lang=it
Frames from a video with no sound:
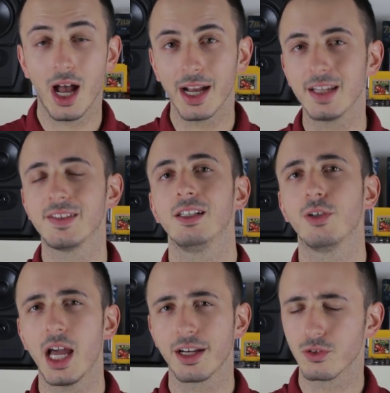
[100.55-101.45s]
anche se gli
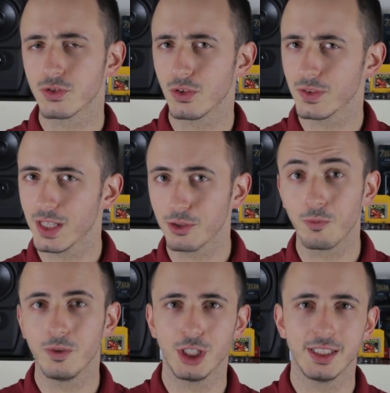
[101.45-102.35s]
orari non sono stati
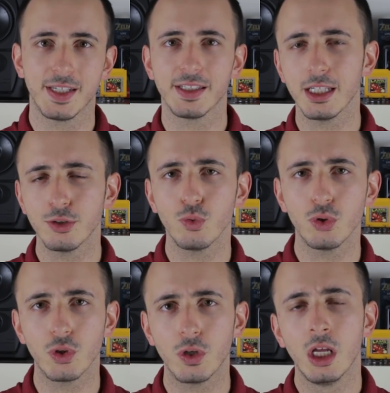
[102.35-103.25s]
ufficializzati del
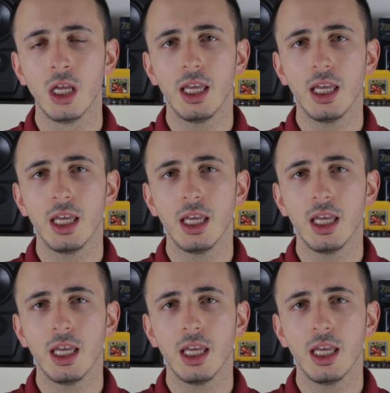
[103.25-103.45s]
tutto,